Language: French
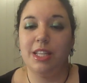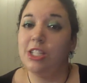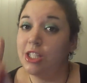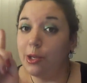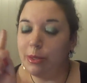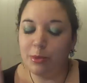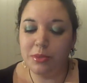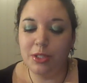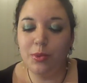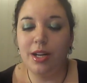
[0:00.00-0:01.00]
J'ai trempé mon
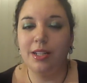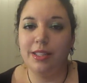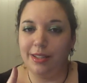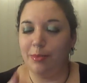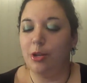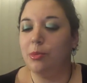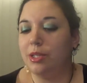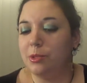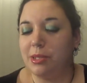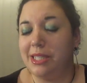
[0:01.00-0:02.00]
petit doigt, qui était propre,
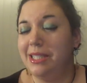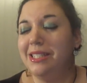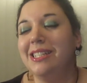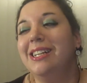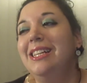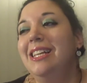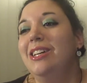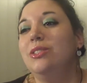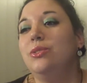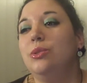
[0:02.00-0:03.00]
hein, je précise,
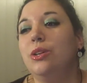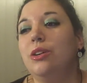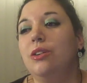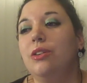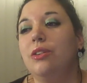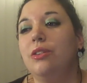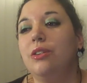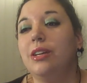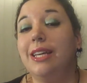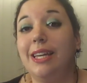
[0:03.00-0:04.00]
sur
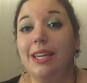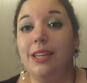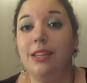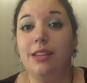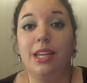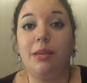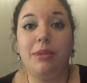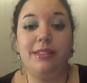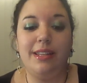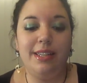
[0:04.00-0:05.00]
un gris, gris
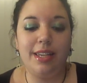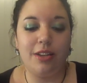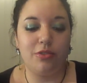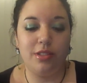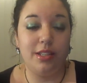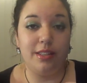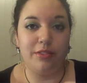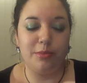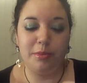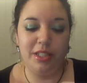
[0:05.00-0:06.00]
métallique argenté qui était
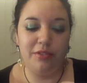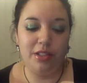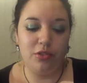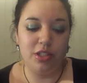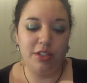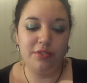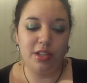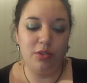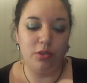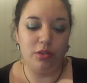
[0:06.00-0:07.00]
vraiment magnifique de chez Yves
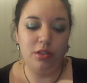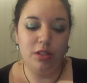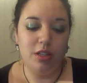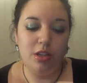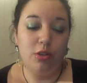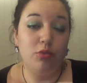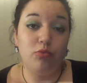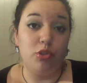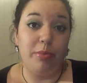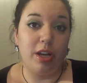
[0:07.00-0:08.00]
Saint Laurent.
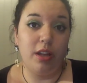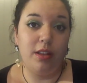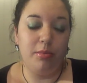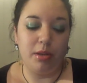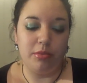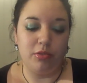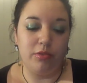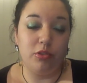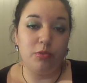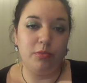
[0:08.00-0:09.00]
Je vais pas regarder le prix parce que
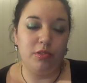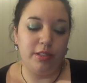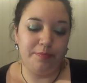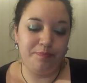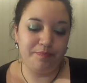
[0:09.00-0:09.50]
franchement,